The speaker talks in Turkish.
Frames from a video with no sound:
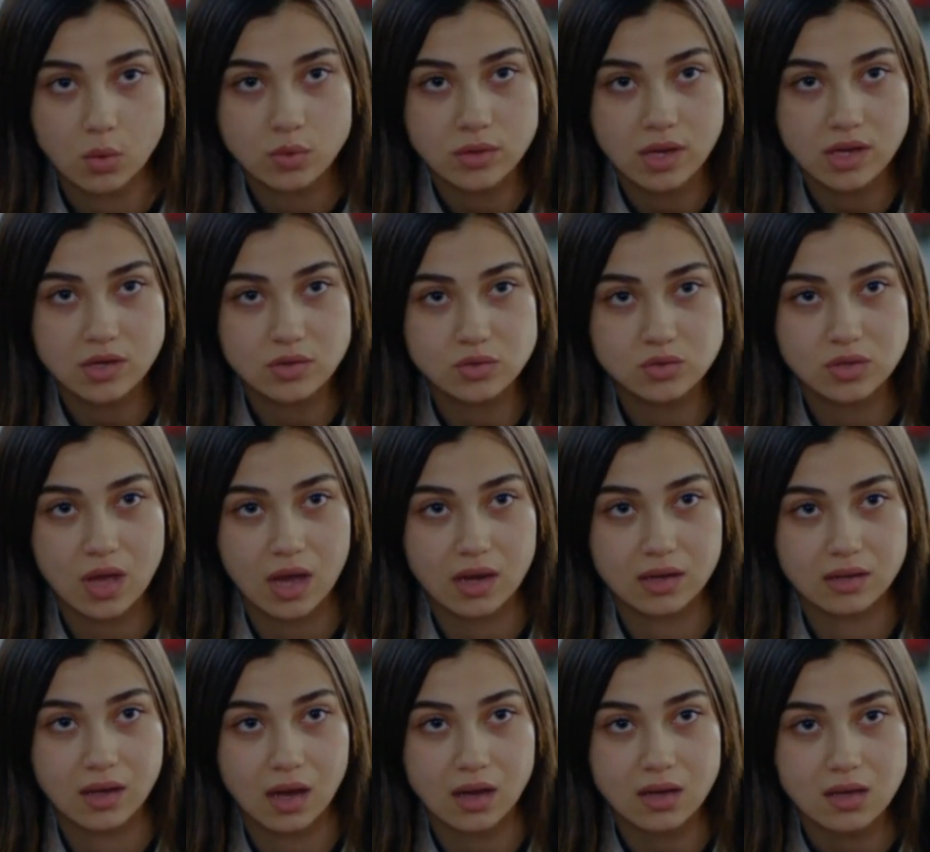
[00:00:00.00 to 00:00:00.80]
O ne
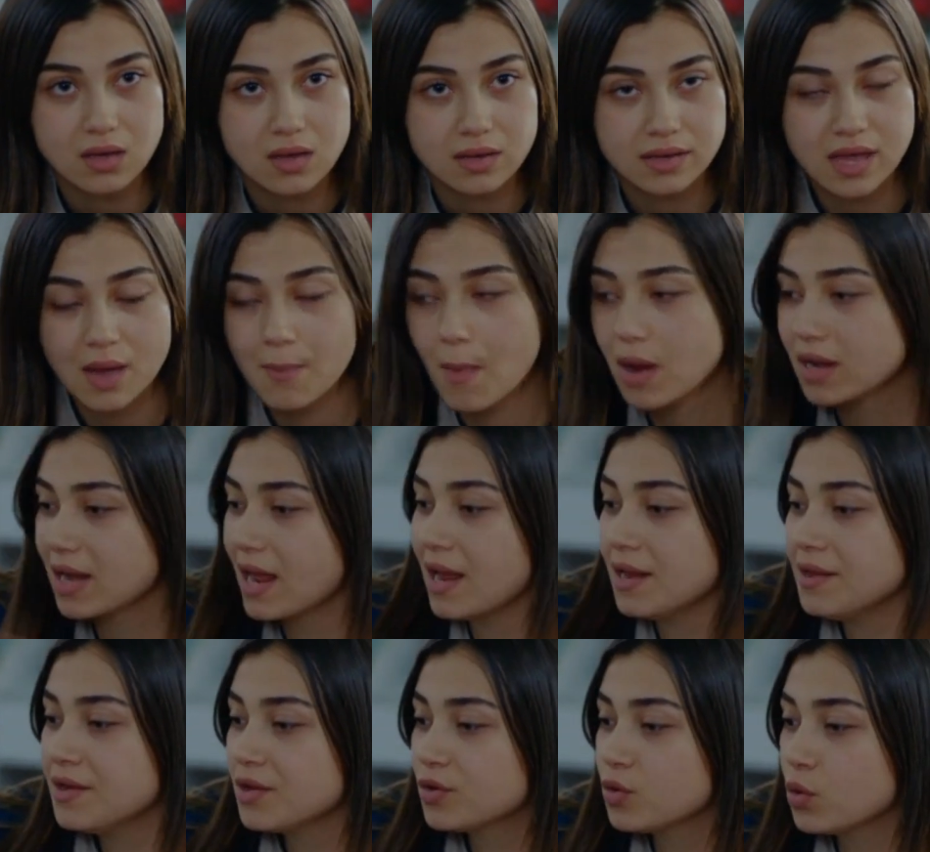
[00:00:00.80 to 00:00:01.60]
güzel ya. Kemal
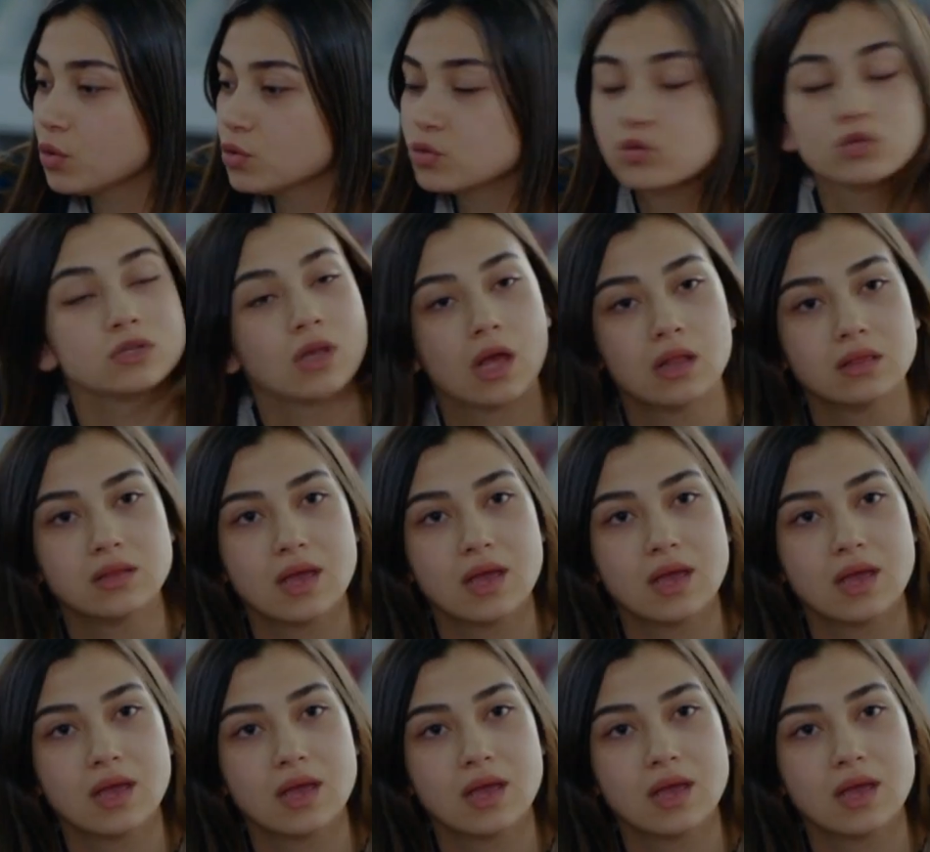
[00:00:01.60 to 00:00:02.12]
elini kolunu